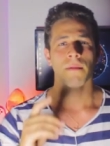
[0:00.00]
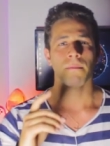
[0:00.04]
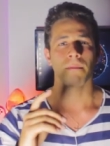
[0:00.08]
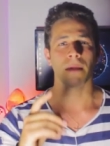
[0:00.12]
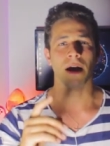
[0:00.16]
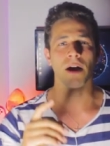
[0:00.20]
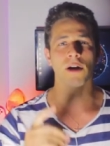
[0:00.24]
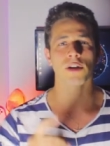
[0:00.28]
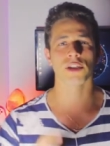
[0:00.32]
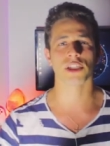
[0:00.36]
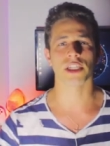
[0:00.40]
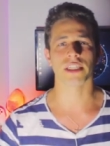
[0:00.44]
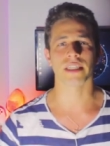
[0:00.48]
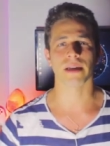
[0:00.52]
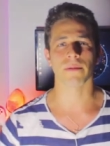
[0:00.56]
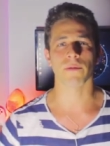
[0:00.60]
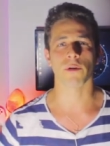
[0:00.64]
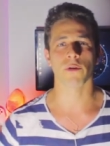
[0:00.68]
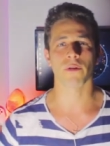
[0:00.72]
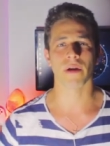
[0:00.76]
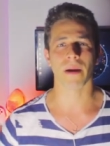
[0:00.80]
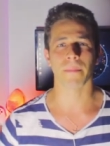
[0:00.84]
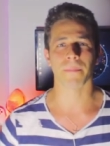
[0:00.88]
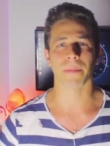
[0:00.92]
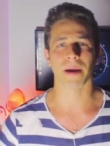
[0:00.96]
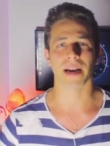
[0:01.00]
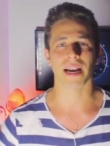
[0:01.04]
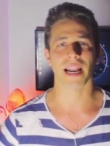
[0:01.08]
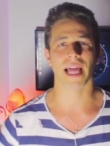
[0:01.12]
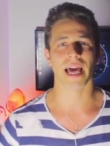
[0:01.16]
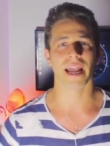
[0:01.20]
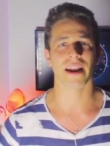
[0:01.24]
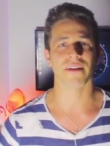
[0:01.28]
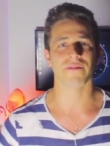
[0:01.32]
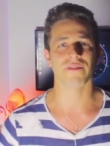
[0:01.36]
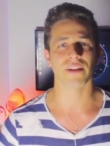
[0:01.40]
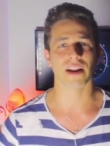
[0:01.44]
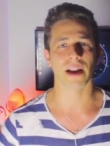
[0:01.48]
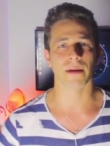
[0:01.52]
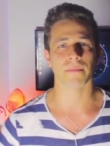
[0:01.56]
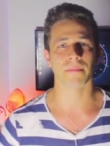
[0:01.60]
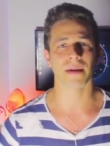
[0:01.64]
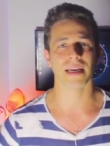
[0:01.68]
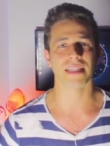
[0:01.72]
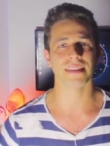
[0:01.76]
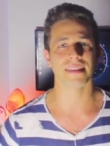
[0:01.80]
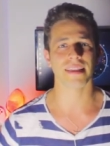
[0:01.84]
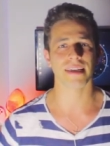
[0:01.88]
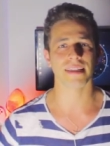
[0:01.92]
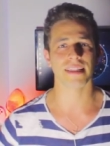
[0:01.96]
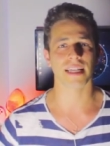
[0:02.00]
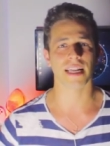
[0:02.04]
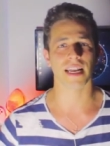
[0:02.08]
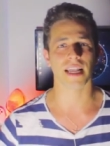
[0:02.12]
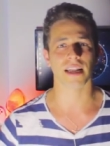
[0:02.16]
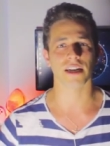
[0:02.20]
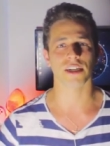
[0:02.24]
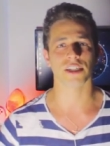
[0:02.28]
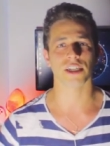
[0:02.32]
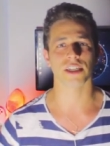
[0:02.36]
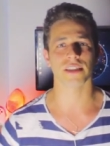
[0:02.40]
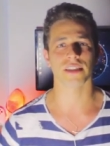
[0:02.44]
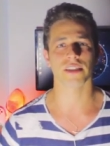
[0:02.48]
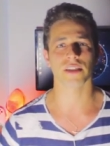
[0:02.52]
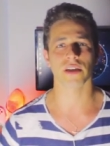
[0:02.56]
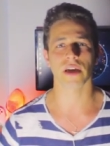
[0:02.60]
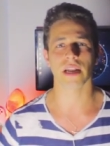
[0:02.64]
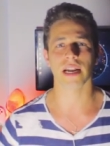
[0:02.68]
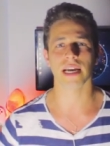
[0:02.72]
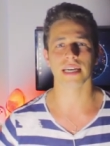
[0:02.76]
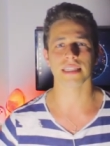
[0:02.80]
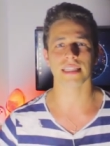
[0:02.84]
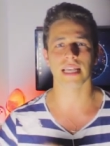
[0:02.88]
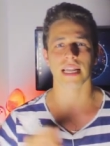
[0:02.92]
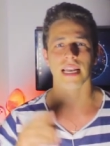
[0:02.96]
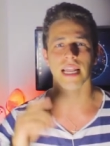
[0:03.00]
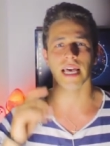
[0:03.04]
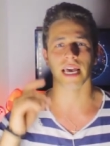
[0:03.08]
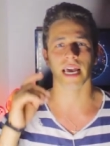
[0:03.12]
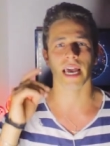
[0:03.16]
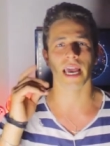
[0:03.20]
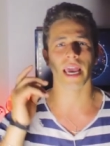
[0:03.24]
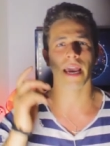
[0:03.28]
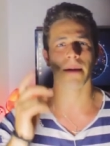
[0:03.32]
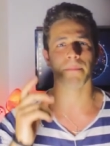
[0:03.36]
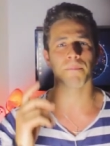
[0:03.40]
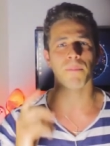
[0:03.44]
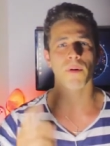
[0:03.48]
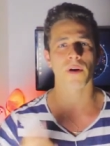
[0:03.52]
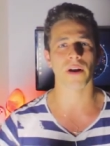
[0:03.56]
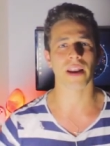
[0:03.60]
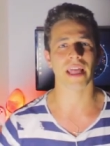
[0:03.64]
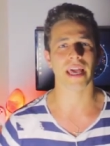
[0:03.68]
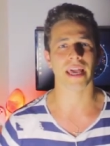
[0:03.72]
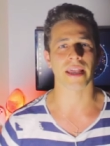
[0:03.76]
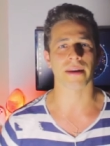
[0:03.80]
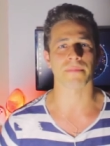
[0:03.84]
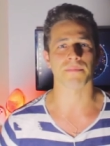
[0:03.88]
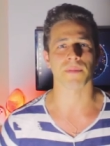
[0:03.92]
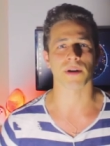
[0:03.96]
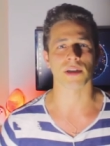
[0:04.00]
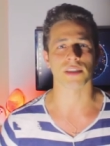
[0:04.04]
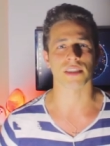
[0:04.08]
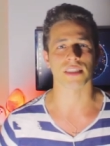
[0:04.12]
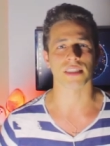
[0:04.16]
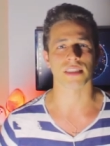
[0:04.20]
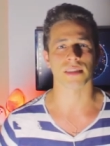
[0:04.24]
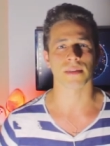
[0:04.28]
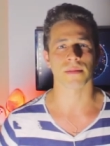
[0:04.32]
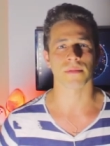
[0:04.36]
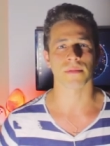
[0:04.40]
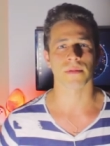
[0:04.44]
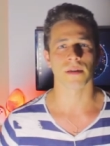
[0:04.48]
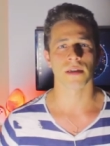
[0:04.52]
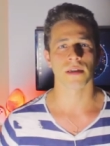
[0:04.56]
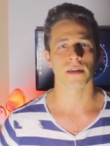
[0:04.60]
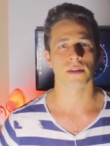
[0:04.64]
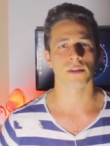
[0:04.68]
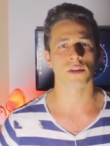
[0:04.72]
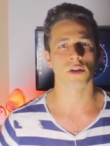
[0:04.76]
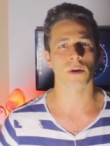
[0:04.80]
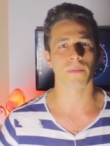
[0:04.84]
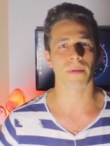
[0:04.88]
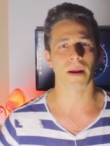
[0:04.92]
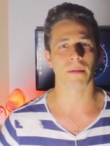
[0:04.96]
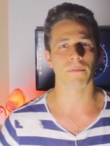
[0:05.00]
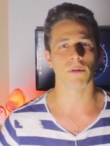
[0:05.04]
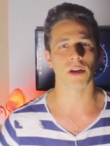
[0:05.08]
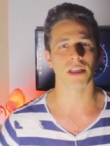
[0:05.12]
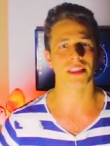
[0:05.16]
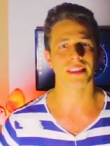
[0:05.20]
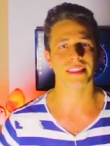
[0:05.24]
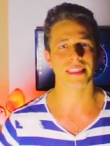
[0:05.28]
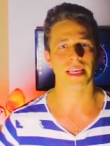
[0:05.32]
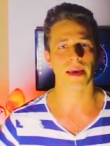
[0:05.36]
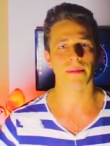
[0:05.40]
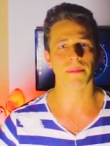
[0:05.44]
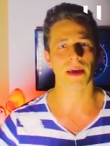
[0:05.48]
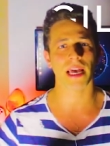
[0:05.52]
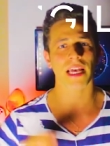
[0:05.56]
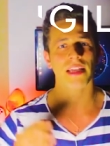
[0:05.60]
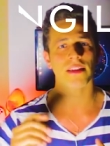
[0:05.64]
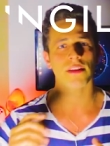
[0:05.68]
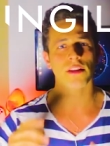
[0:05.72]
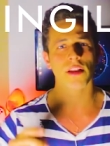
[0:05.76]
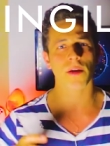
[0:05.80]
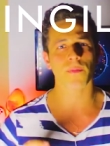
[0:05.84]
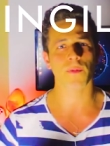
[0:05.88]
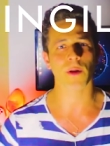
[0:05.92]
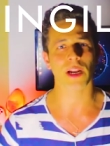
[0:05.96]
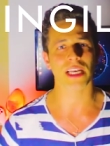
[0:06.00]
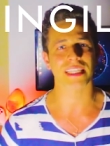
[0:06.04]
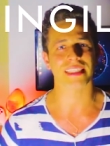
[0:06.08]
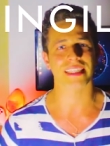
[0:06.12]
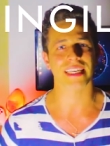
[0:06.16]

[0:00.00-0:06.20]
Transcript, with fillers: Ma oggi siamo qui a parlare finalmente della recensione delle Apple AirPods. Scopriamolo insieme dopo la